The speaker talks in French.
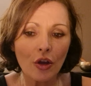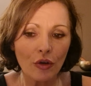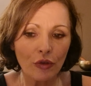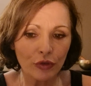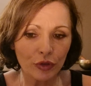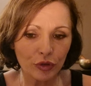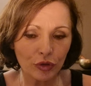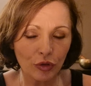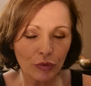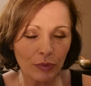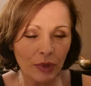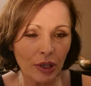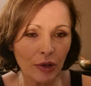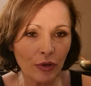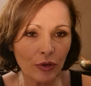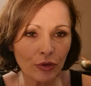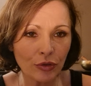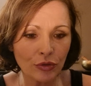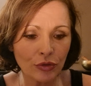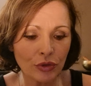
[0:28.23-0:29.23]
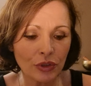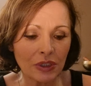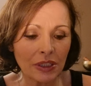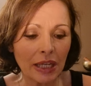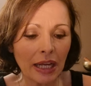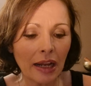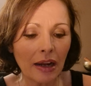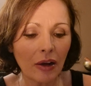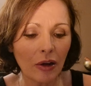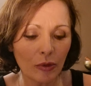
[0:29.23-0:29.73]
votre milieu du
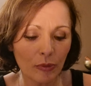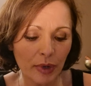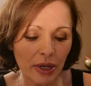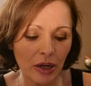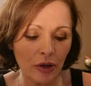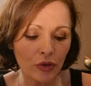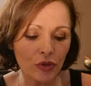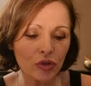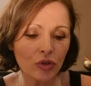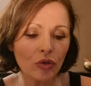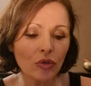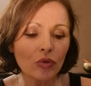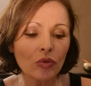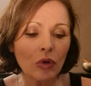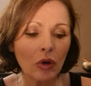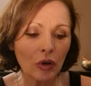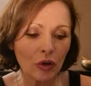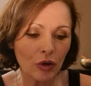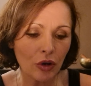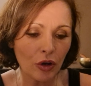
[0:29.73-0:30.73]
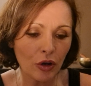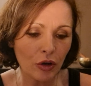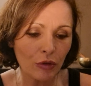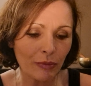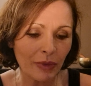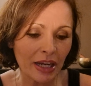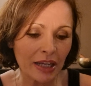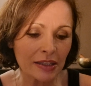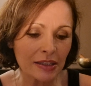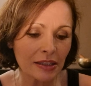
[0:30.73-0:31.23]
ciel en balance ou encore
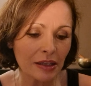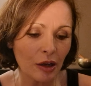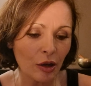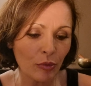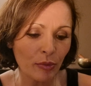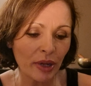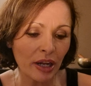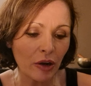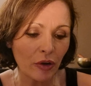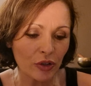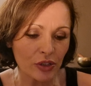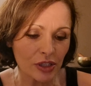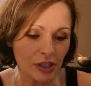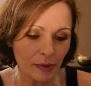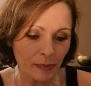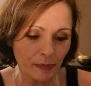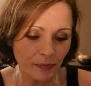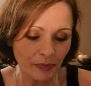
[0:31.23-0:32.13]
Mars en balance.